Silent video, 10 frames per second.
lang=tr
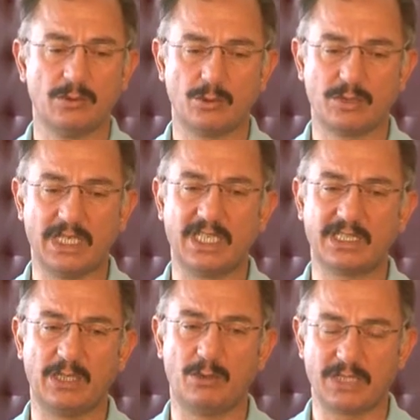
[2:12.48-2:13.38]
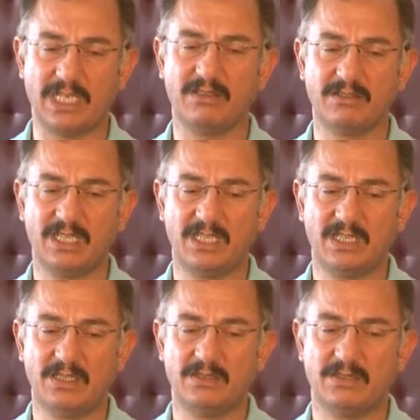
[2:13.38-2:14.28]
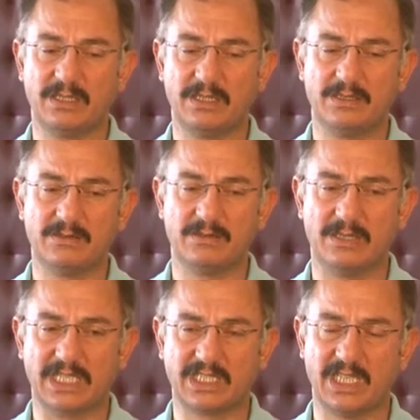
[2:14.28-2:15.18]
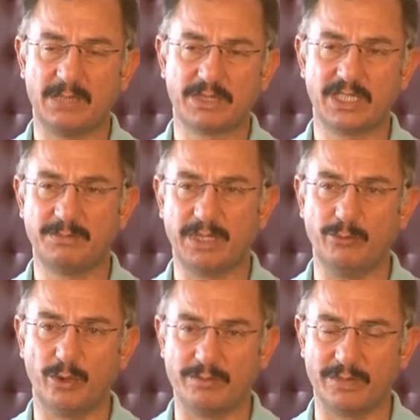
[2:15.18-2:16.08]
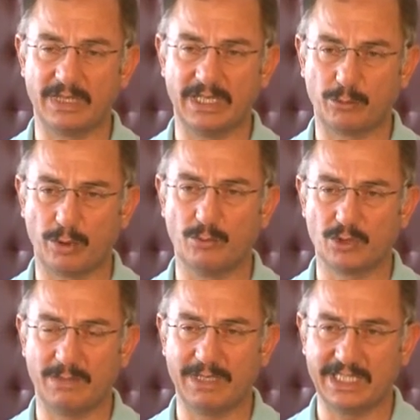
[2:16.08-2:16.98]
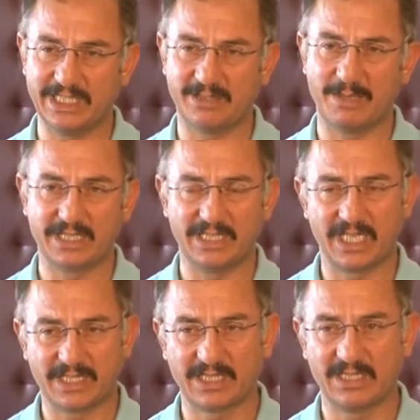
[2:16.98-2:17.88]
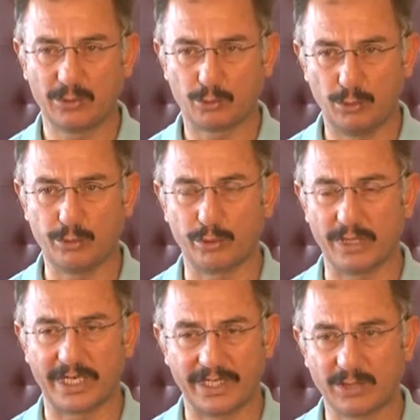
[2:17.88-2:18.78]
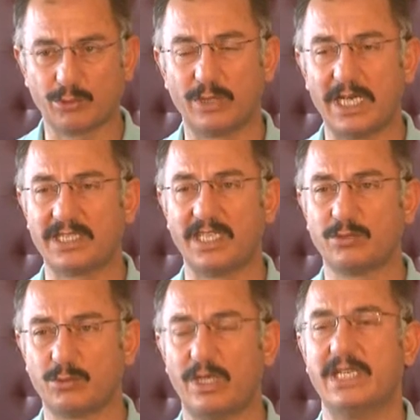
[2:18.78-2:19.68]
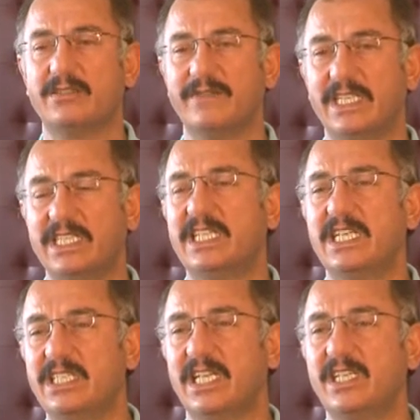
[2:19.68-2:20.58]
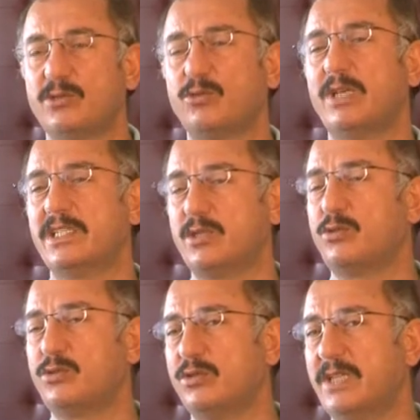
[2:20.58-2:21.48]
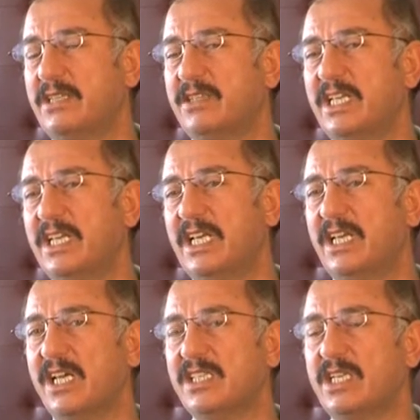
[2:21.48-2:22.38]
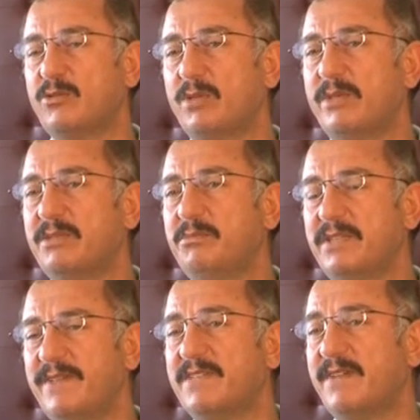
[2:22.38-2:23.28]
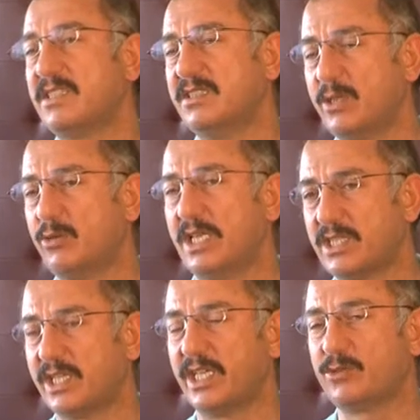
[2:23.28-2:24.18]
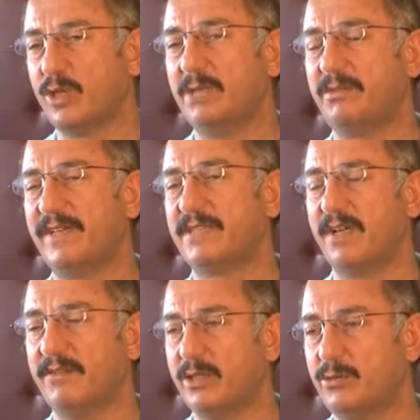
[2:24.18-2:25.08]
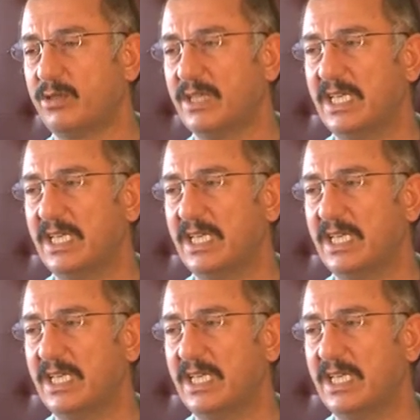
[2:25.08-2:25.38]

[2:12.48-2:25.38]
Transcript: Hüseyin Atay Hoca e, hatırlar mısınız bilmiyorum. Yani konumuzda belki irtibatını artık kültür olarak nasıl kurarsanız kuran yani e, dinleyiciler nasıl kurarsa kursunlar. Hazreti Ömer'in bir fetvasında yola çıkarak şöyle bir fetva veriyor.